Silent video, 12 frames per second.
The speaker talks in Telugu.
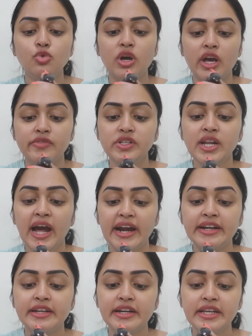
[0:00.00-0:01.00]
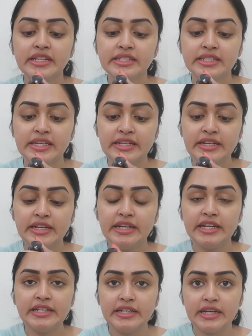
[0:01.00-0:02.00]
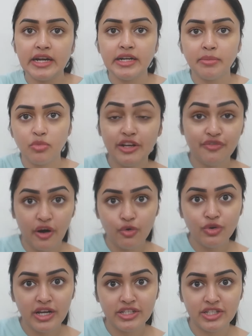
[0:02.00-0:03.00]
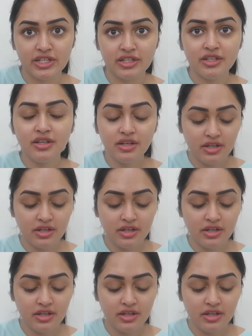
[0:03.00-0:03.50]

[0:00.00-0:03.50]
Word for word: బ్లూ హెవెన్ హైడ్రేటింగ్ స్కిన్ టింట్ అంటే అంటే ఫౌండేషన్